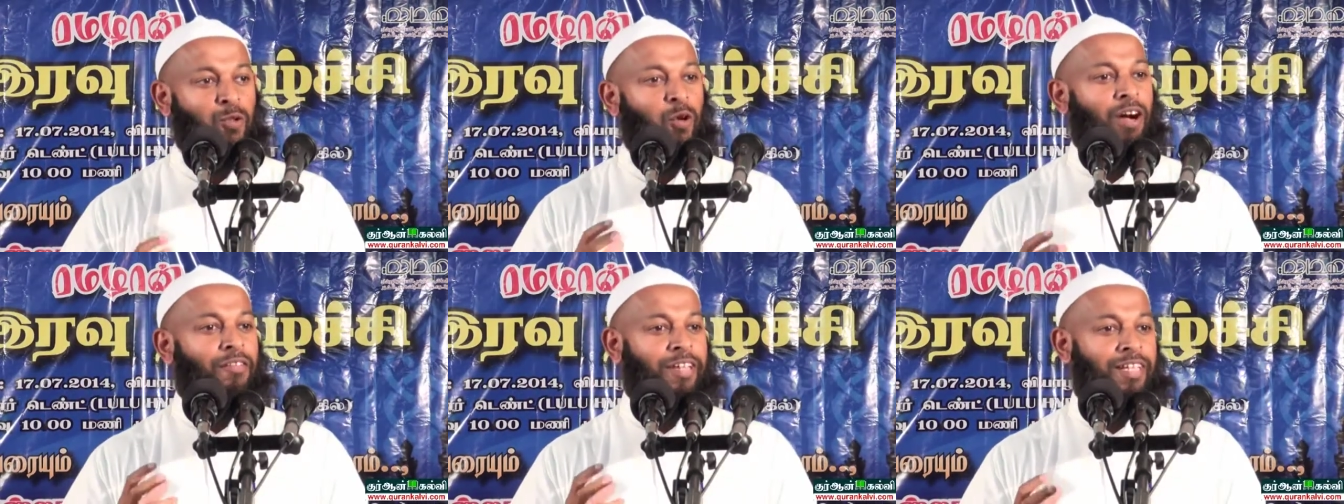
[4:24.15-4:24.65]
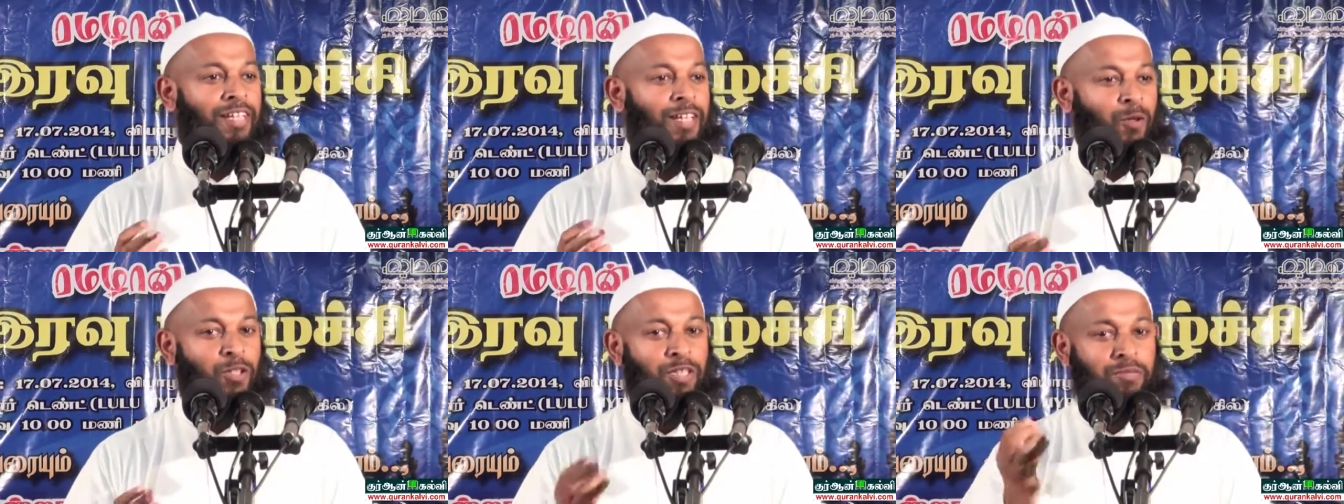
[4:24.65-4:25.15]
துவாவை
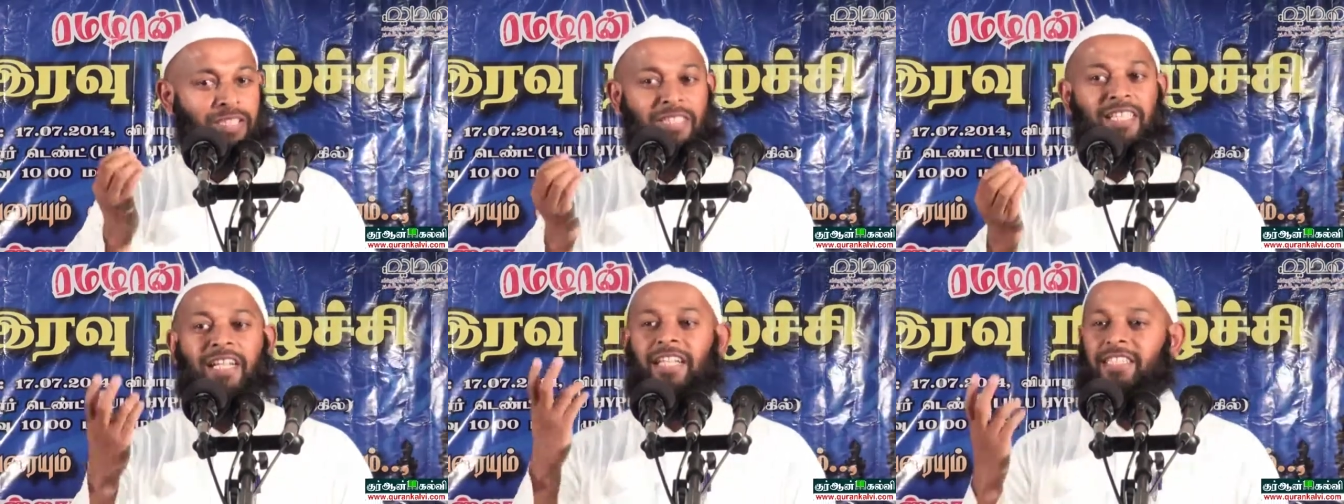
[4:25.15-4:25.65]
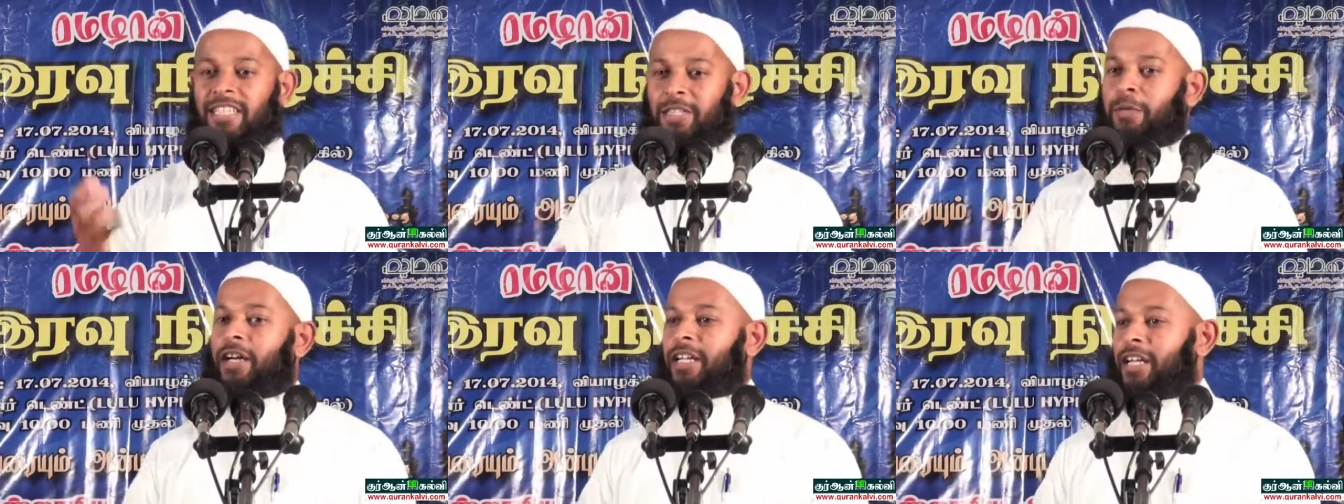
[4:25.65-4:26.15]
கொஞ்சம் சிந்தனை செய்து
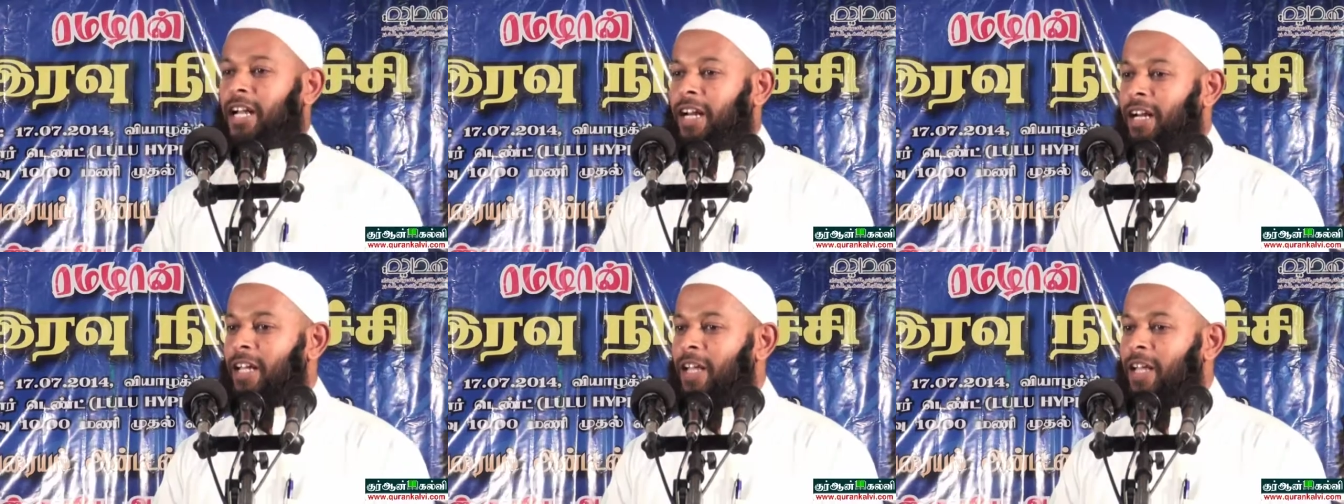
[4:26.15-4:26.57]
பாருங்கள்